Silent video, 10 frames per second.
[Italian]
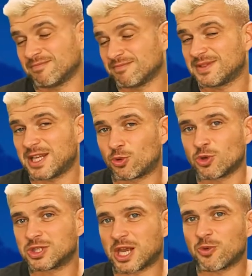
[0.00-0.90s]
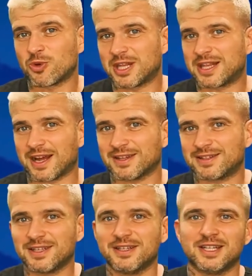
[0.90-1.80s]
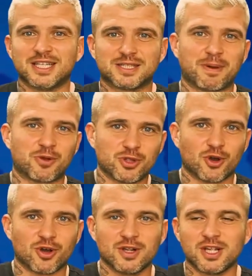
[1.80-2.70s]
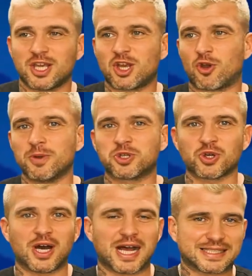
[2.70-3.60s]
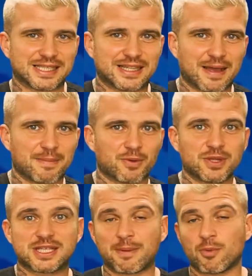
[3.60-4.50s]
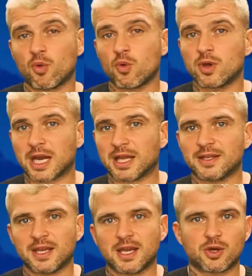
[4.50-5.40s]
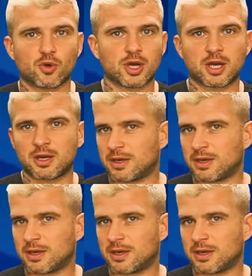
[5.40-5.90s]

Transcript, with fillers: se tu non sei uno dei tanti spero di no incominciano a settembre, quindi sarebbe un grande errore.